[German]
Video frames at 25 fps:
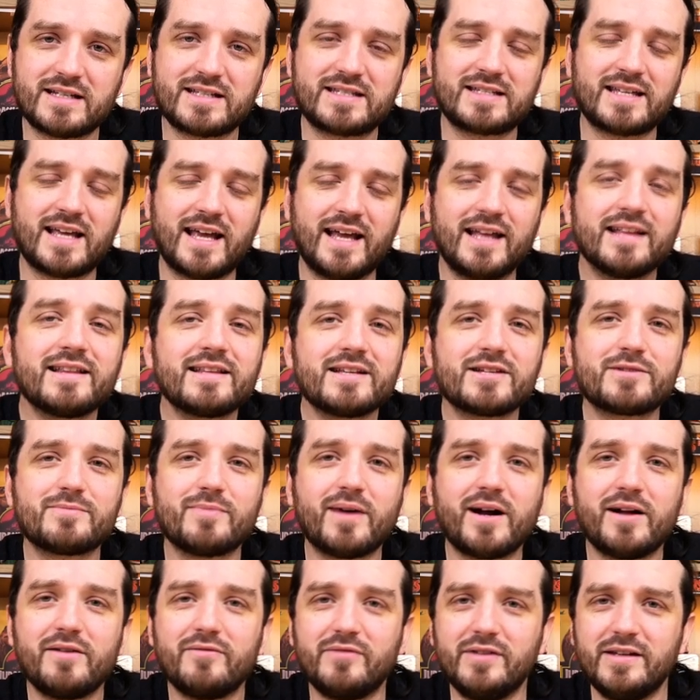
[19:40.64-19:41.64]
jetzt endlich
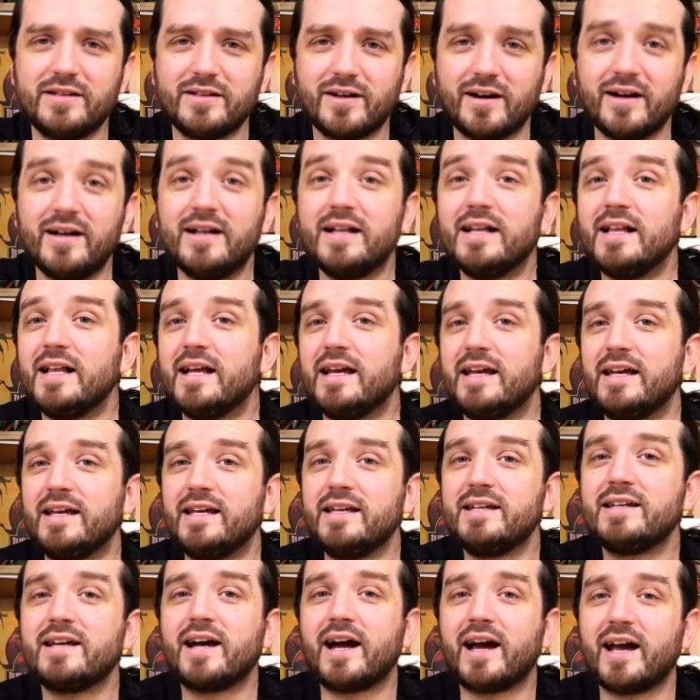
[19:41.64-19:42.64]
mal wieder
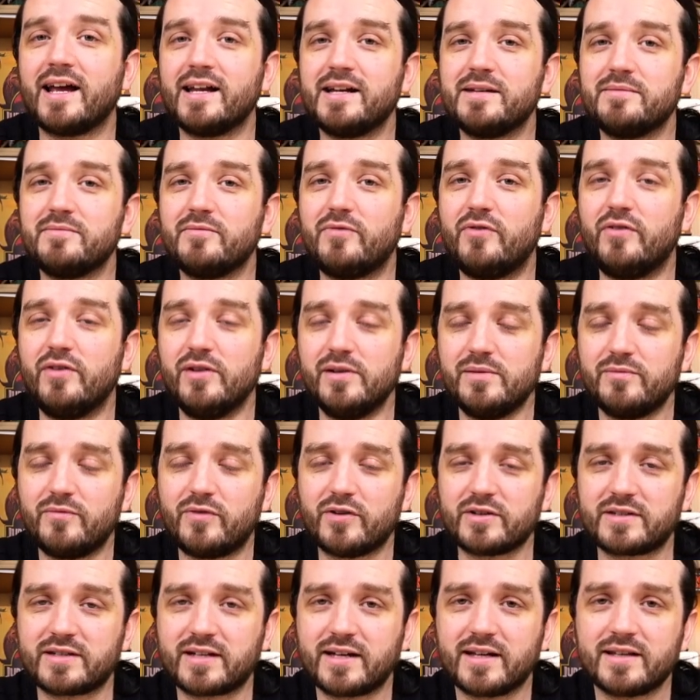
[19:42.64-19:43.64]
in einem Film
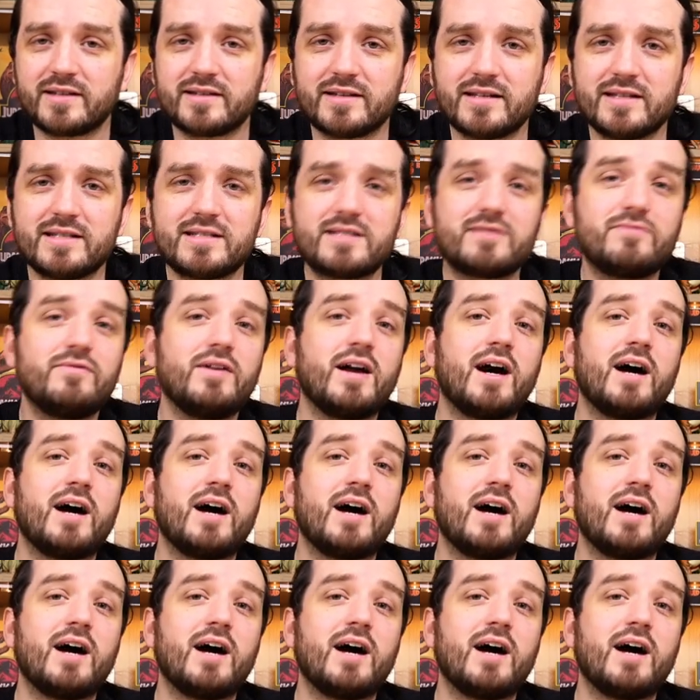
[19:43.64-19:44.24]
vertreten ist.